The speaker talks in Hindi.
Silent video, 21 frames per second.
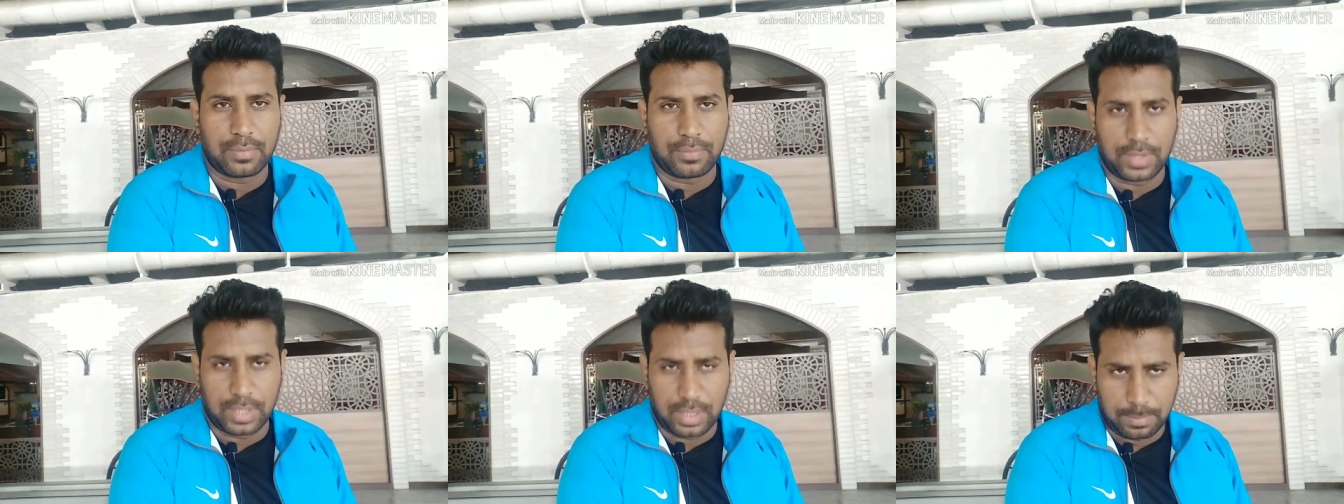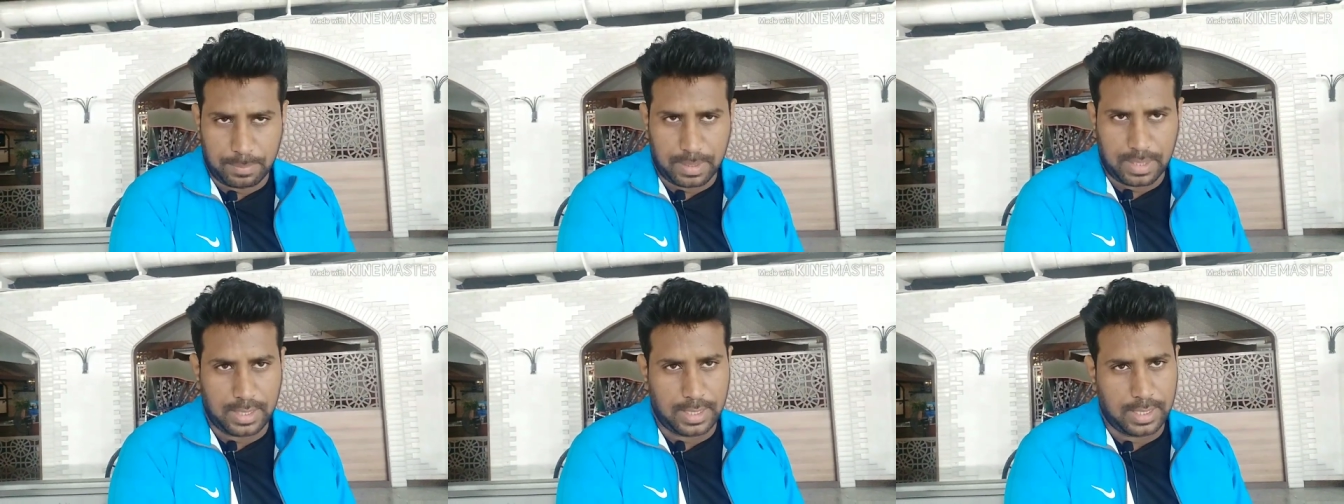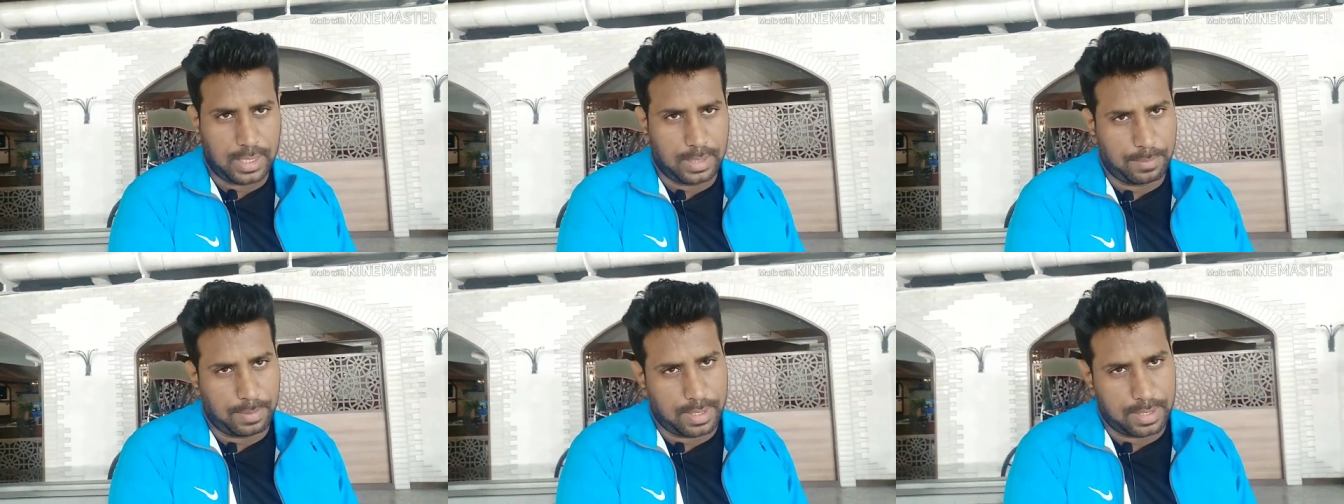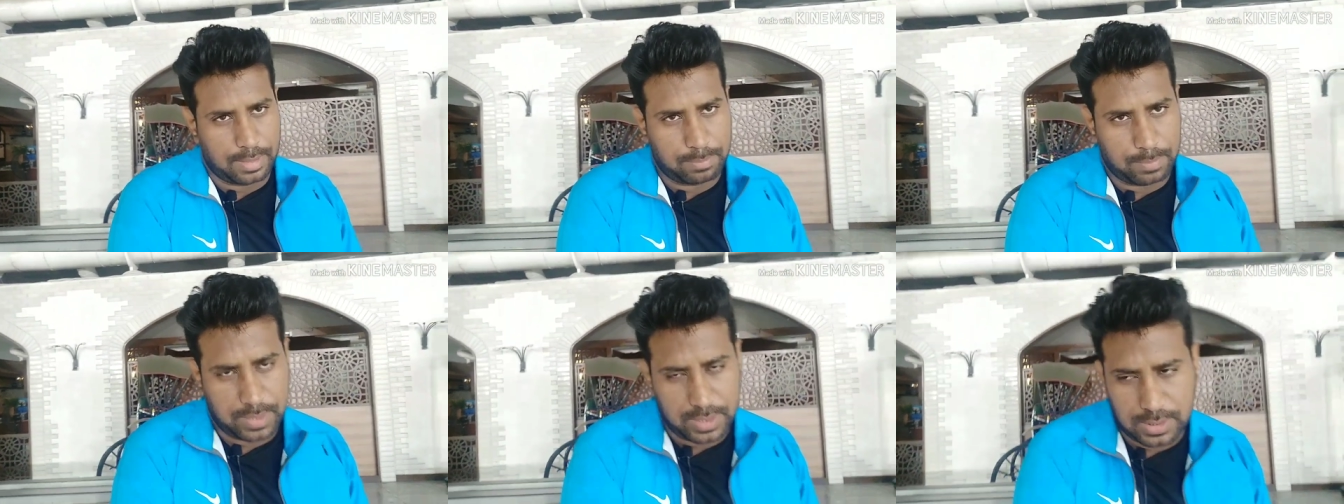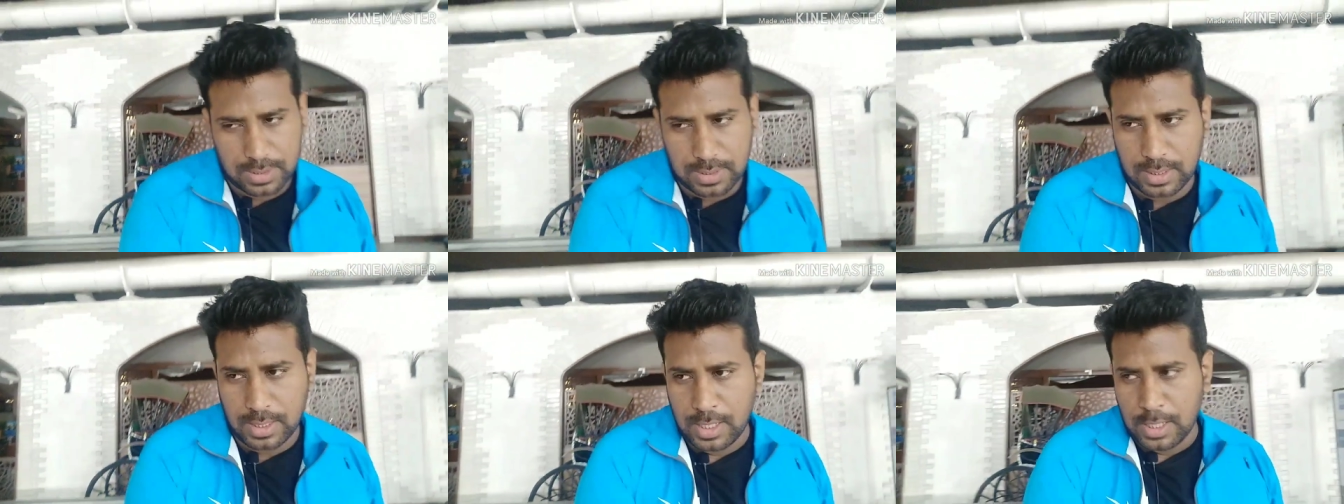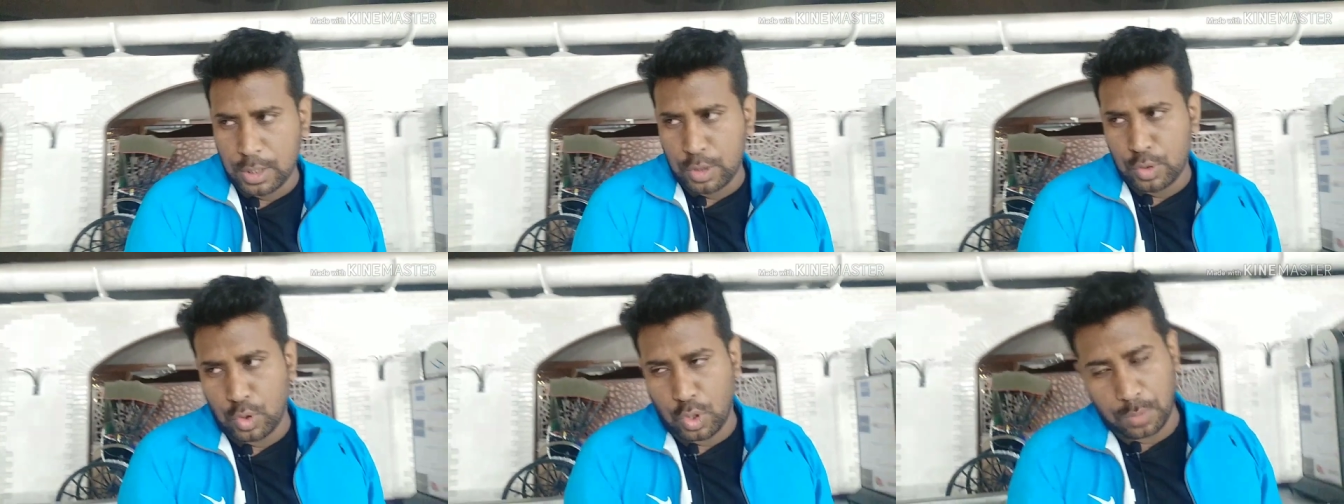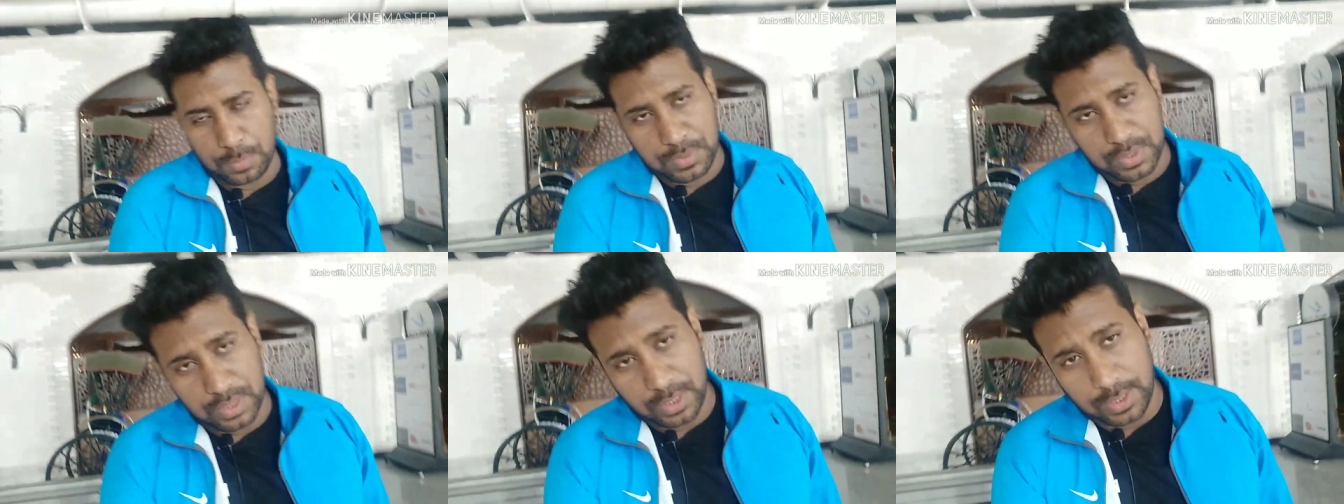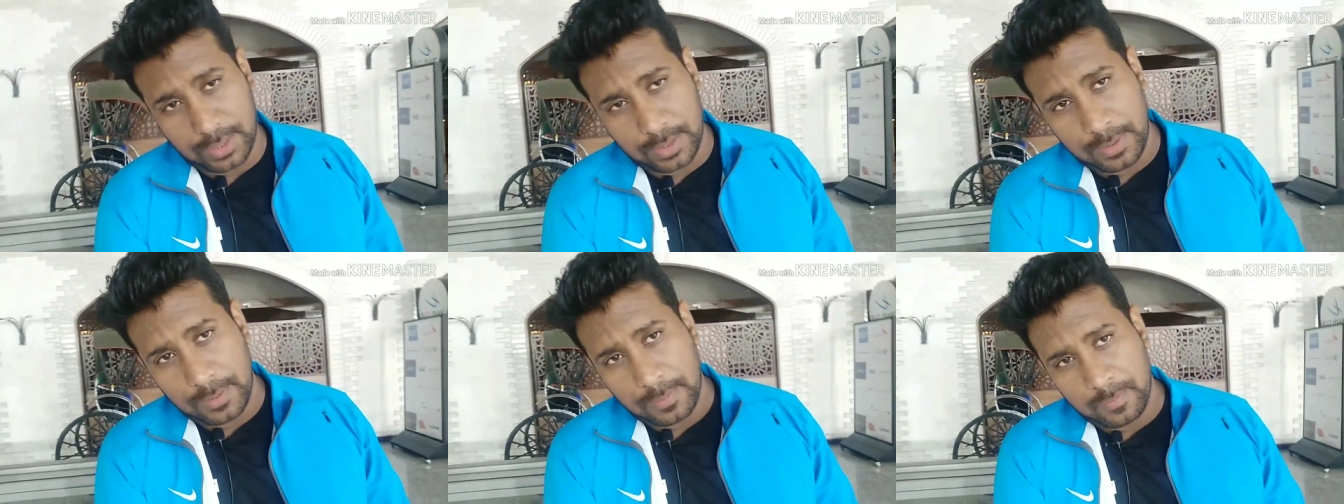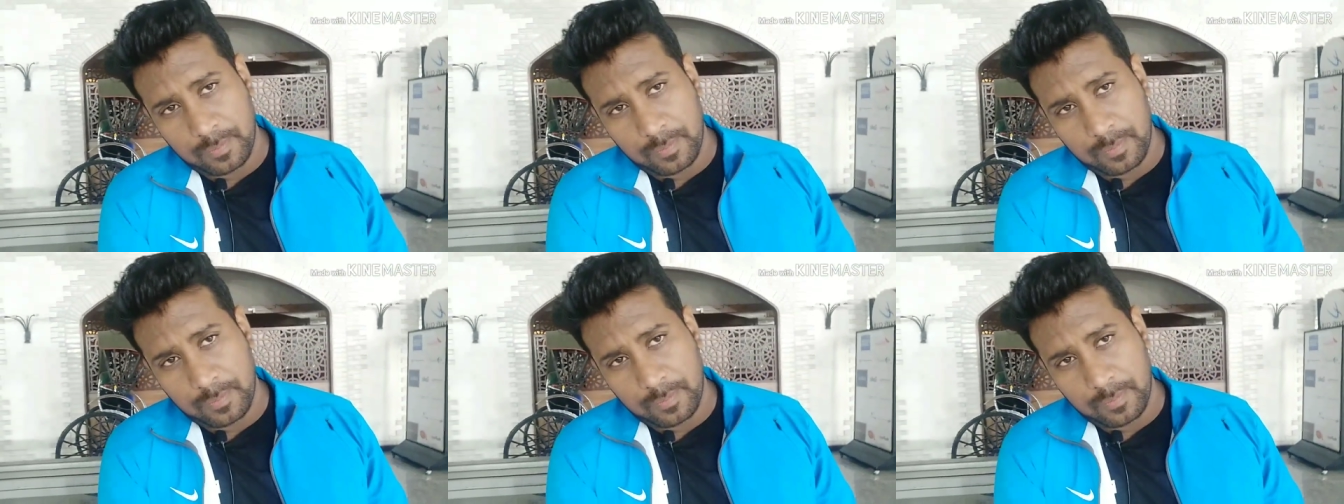अवेलेबल है हमारे पास ऑप्शन